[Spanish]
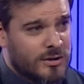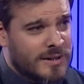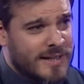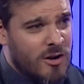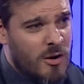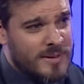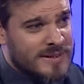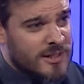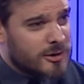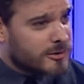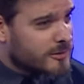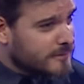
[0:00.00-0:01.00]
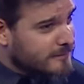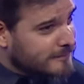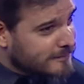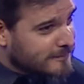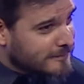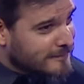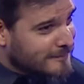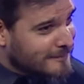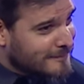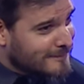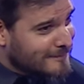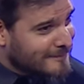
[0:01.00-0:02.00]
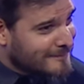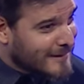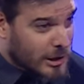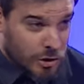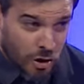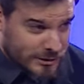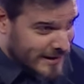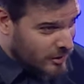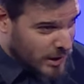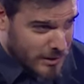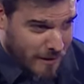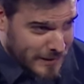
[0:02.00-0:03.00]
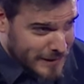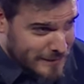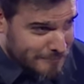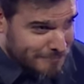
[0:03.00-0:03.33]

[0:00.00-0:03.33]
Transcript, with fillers: te entrego a mis hijos. No sé lo que va a venir.